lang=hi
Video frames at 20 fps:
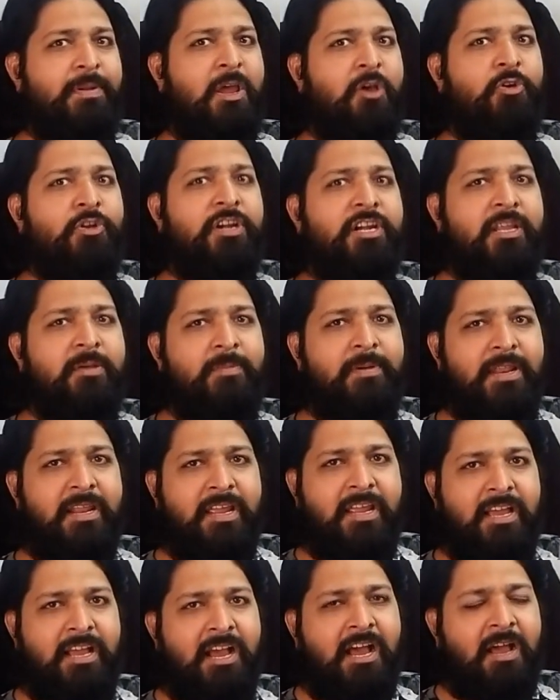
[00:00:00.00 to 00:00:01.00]
प्रायोरिटी पे
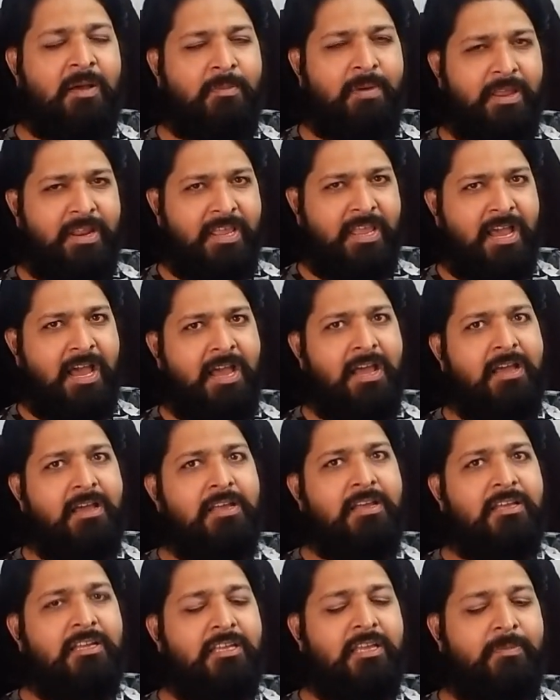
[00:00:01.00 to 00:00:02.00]
रहेगा हमारे यहाँ
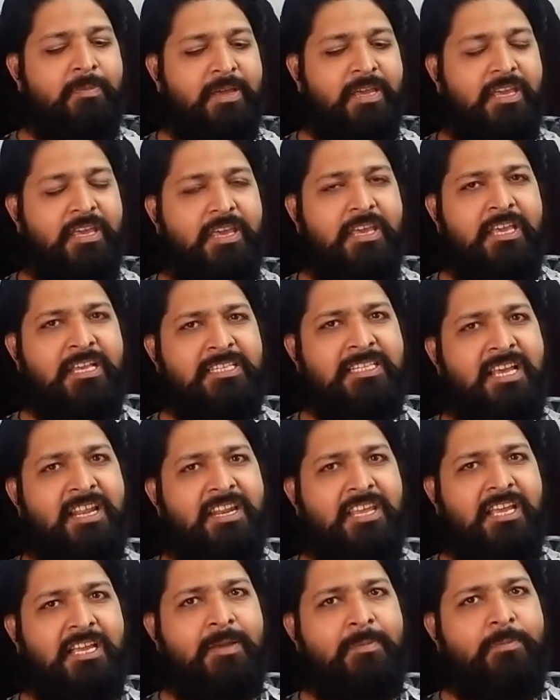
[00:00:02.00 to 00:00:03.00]
कि भाई ऐसा
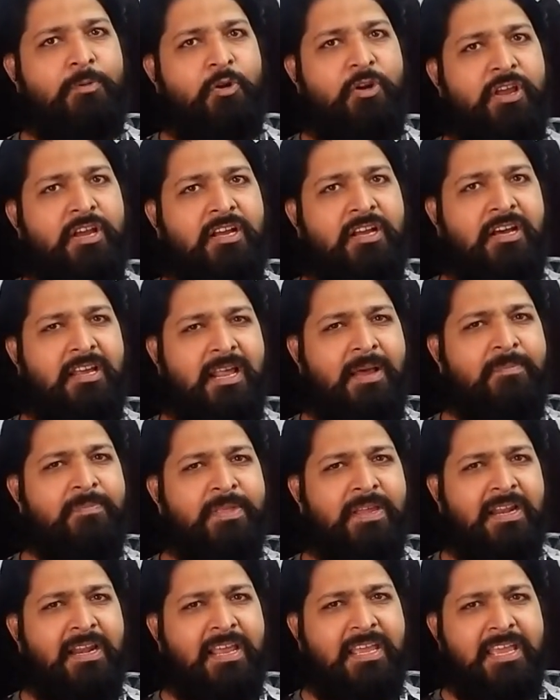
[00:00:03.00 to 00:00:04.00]
नहीं है कि प्रोडक्ट खराब
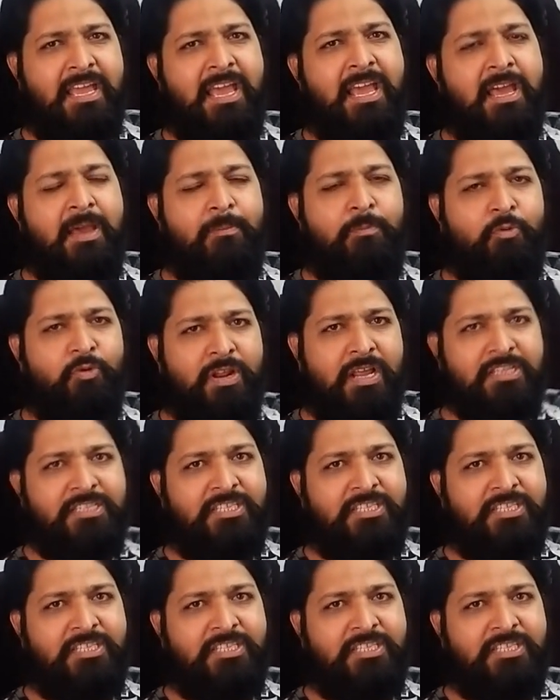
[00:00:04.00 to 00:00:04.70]
निकले ये है पूरा